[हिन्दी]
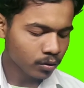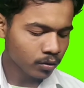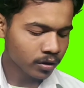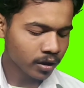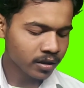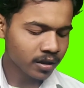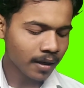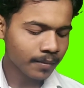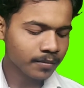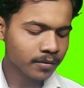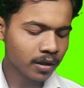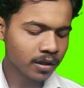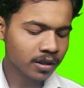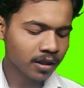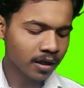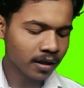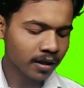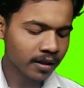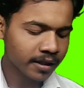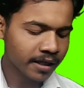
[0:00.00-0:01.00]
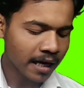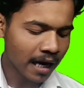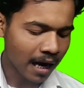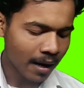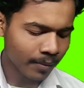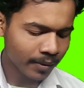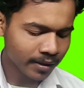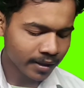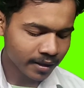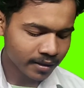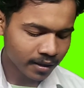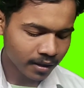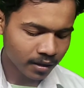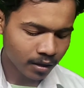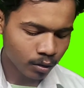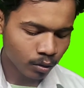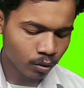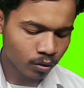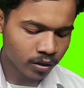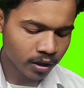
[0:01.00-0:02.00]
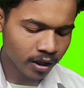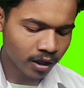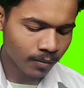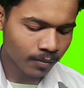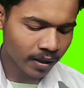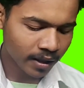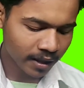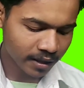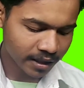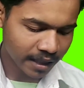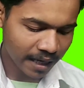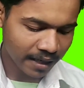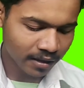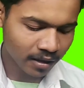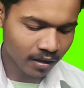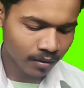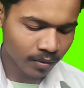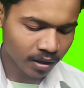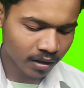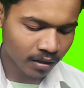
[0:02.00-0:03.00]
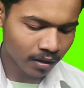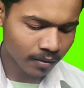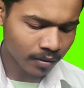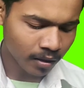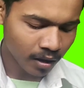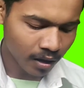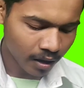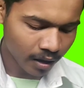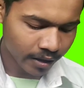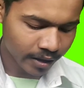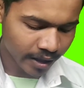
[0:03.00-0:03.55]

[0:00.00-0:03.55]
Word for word: सो जैसे आप सर्च करेंगे तो यहाँ पर देख सकते हैं दूसरे नंबर का चाइनी मतलब